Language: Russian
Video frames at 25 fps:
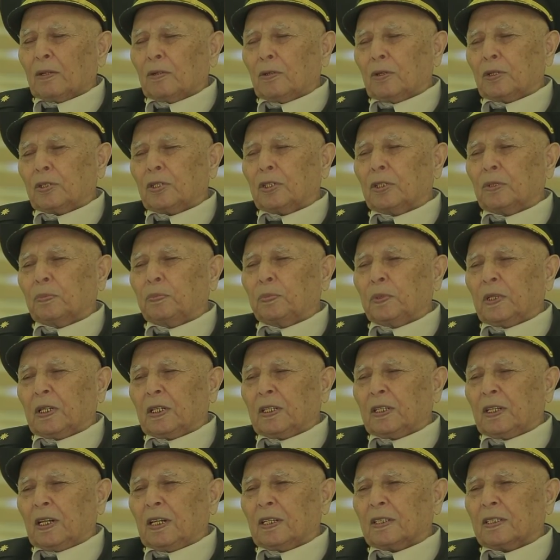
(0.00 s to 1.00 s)
очень
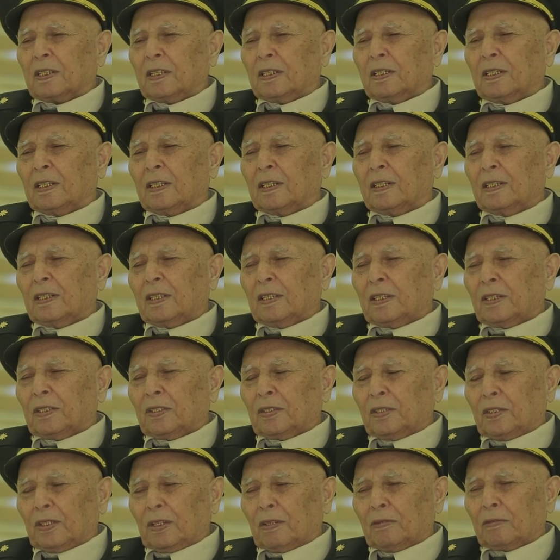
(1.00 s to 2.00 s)
прекрасная
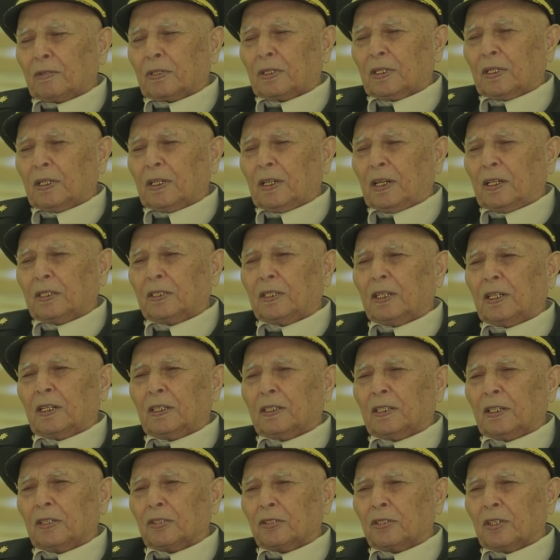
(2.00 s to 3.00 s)
девушка.
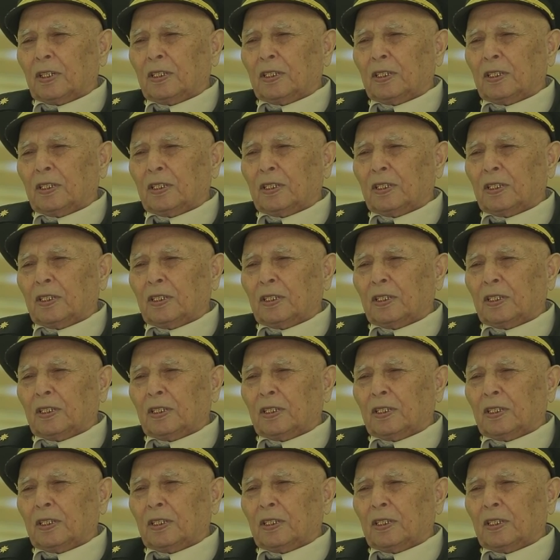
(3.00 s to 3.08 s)
Хотел ей